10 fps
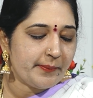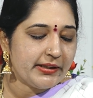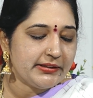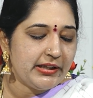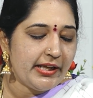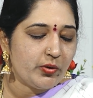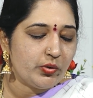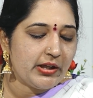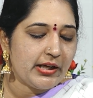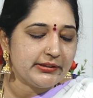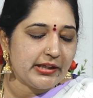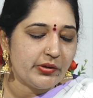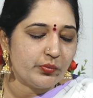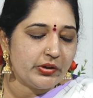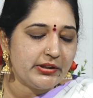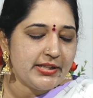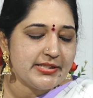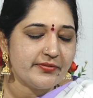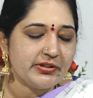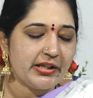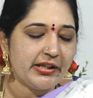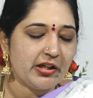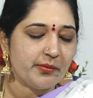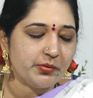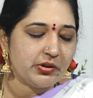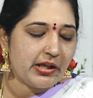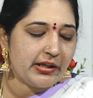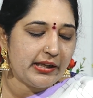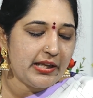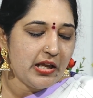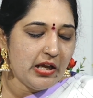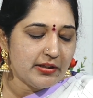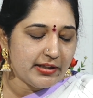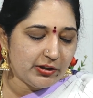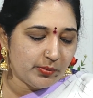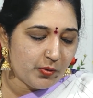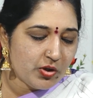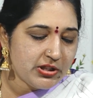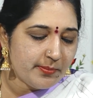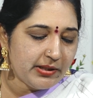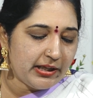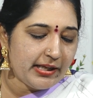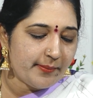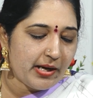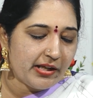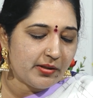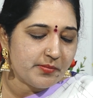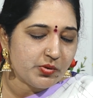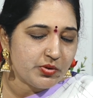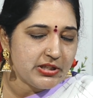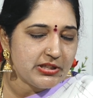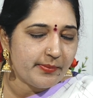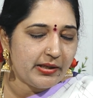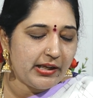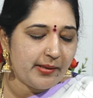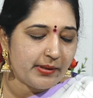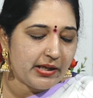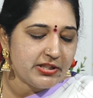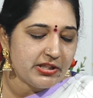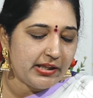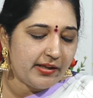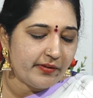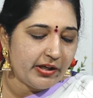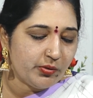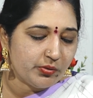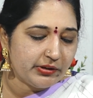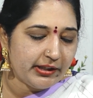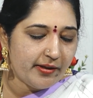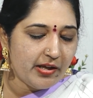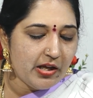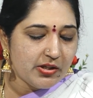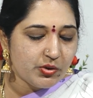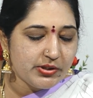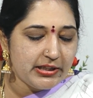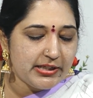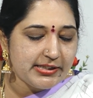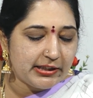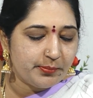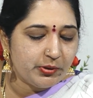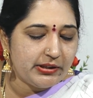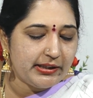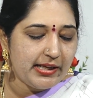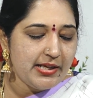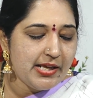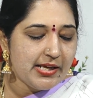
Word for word: భర్త లేకుండా తాను ఒంటరి జీవితాన్ని గడుపుతున్నానని తనకు మోక్షం కలిగే మార్గం సూచించమని మహర్షిని వేడుకుంది సుశీల సద్బుద్ధికి